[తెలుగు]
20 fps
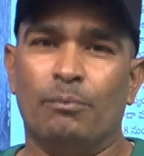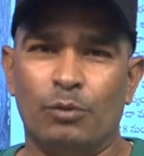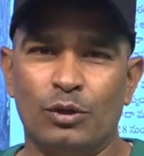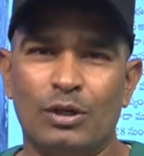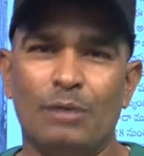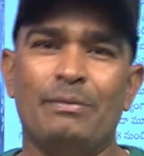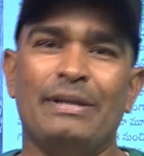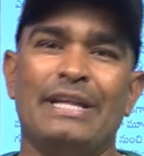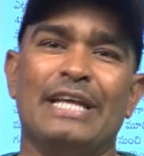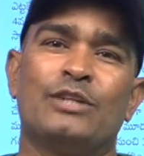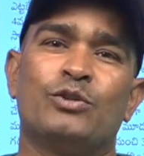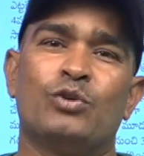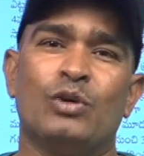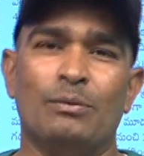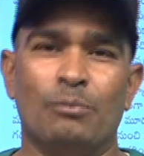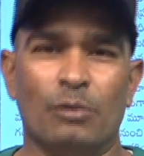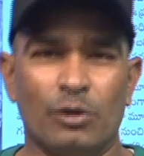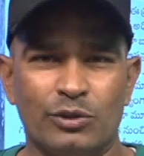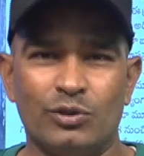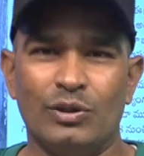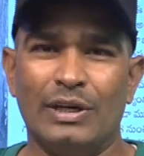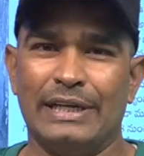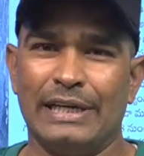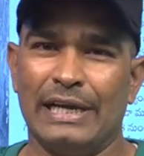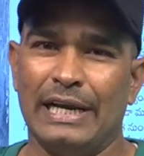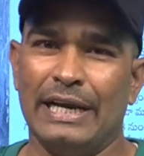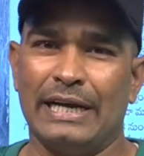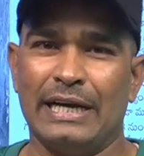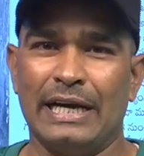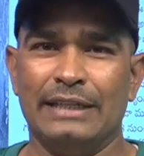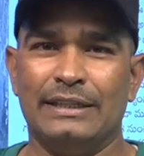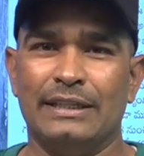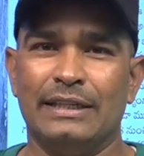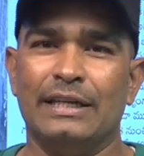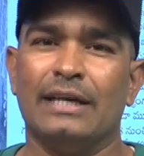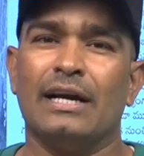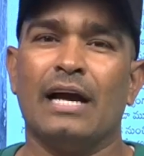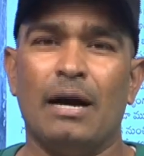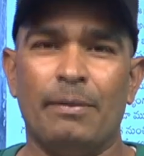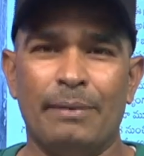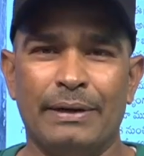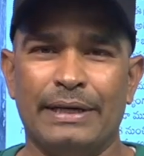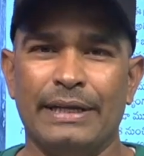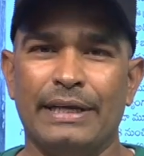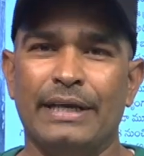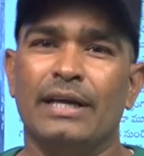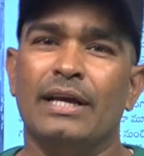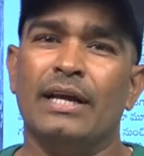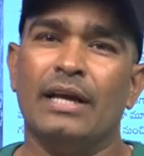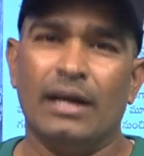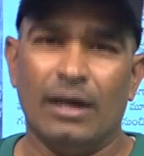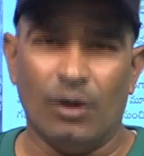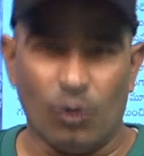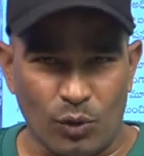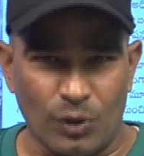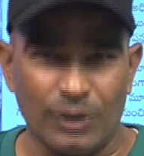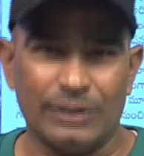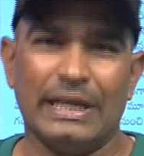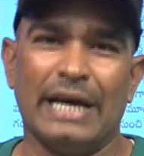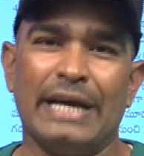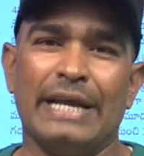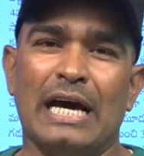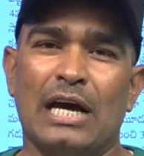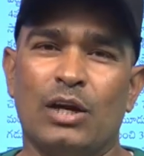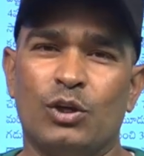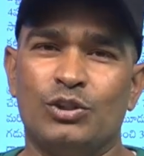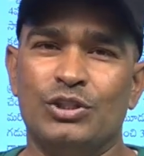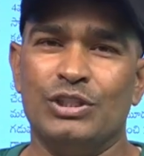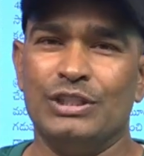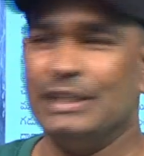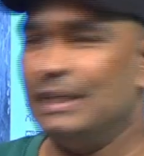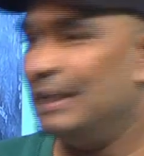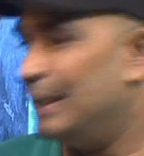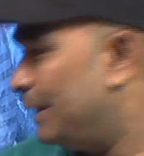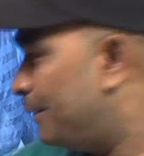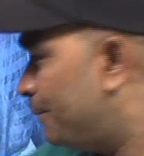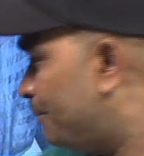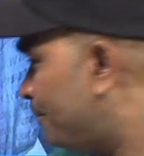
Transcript: భుజం మీద వేసుకొని మోస్తున్నట్టుగా లెక్క అవుతుంది కాబట్టి ఒక్కసారి ఆలోచించండి